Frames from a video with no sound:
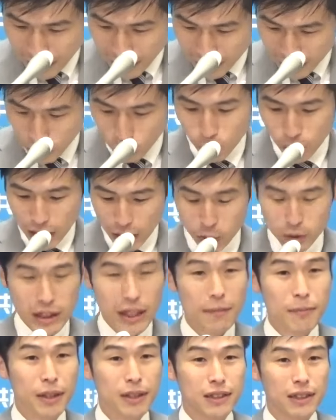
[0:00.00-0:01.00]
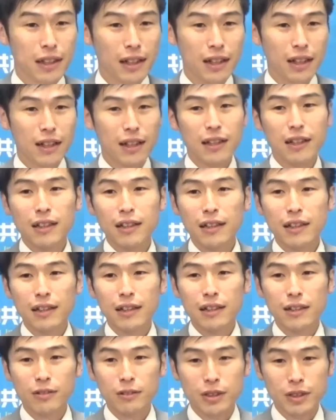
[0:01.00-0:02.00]
その他ございましたら、
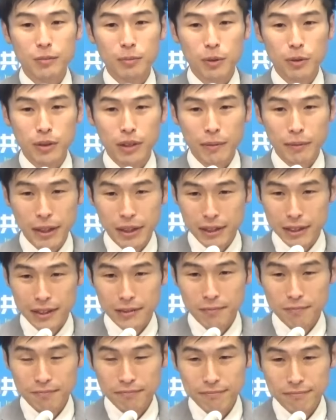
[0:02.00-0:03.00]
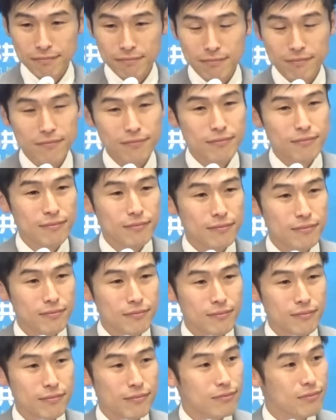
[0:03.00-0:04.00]
ご質問を受けます。
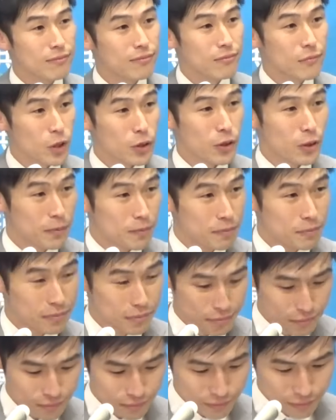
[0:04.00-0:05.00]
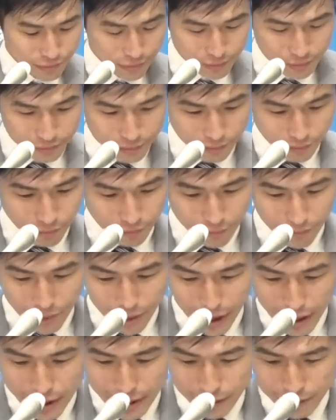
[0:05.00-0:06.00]
どうぞ。共同通信をしま
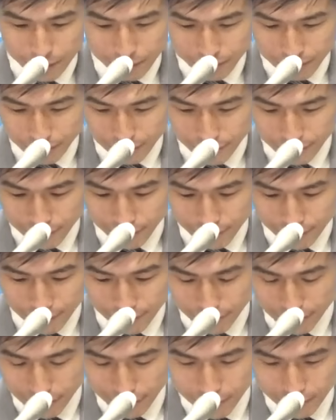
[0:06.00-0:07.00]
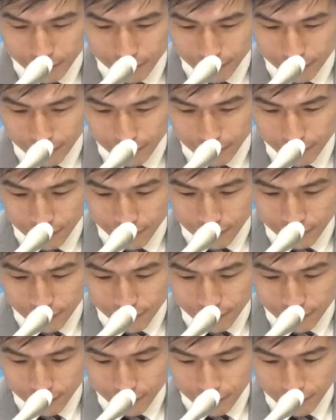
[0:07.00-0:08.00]
す。はい。政治改革の
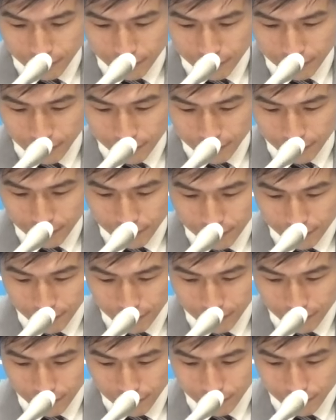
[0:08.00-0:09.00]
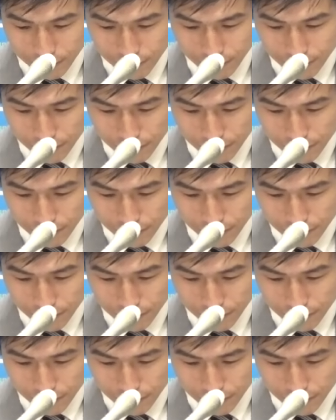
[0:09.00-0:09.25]
関連で、